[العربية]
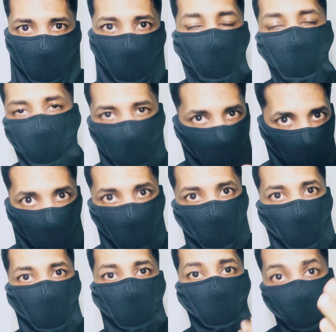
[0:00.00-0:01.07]
نحن فرنا نعرفوا
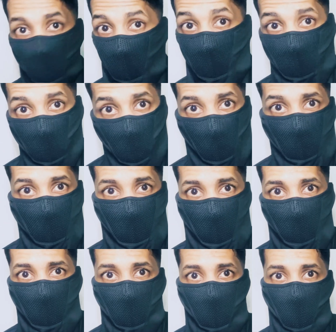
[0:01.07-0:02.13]
عزيز ونعرفوا شخصية
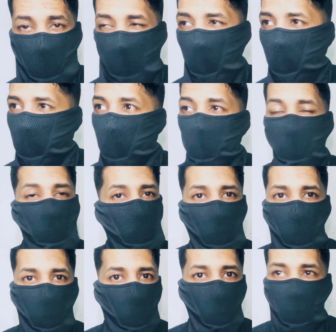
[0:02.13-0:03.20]
عزيز ونعرف أنهم
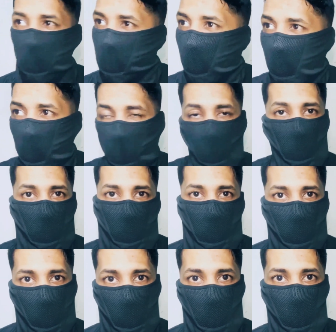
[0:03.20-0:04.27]
دور قولهم تحتكم
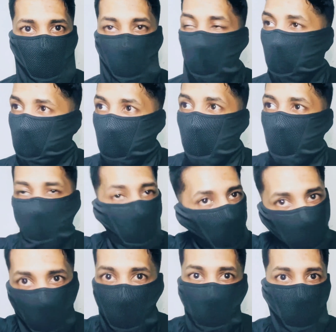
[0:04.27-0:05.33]
أمريك
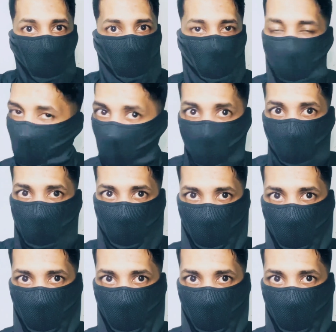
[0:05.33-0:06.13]
تحت أمريك دور قولها